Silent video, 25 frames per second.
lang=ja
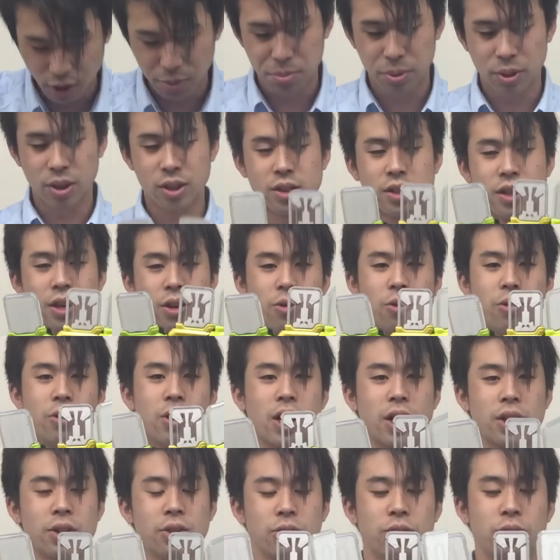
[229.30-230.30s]
ループですね。今
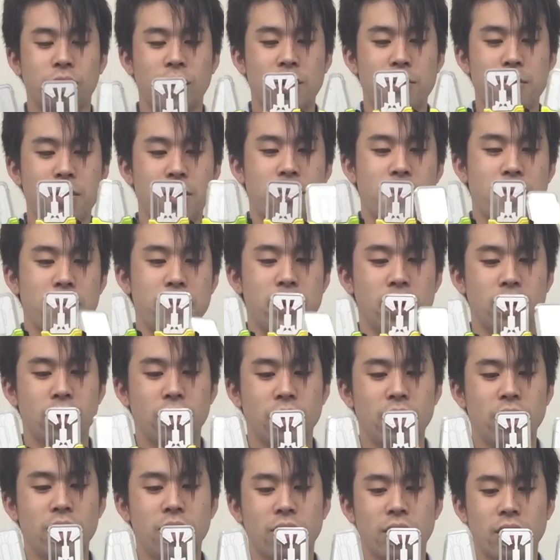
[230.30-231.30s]
回の
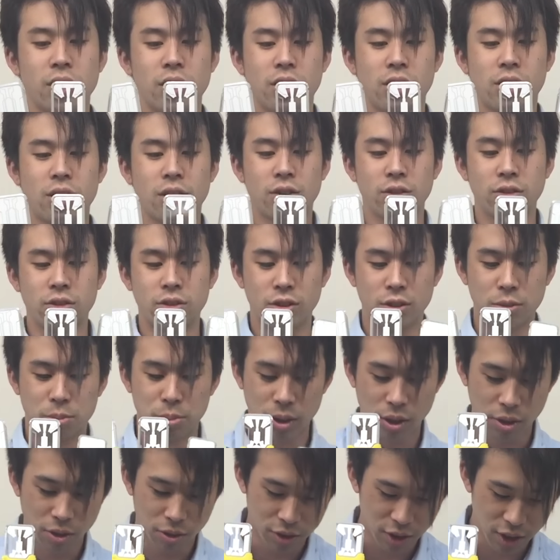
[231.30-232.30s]
ドレミファビート。色が似てる
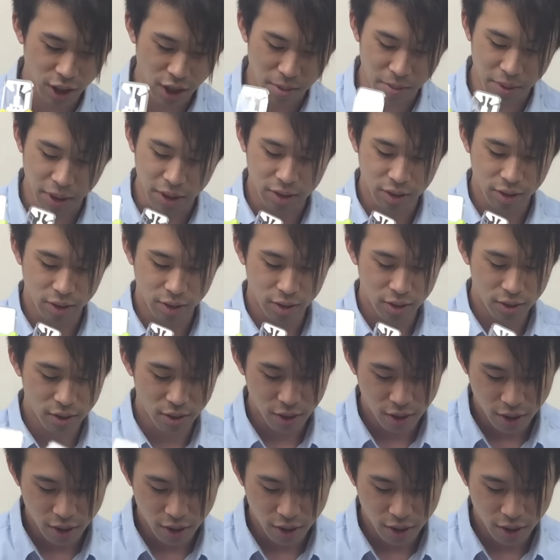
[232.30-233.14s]
グループでございます。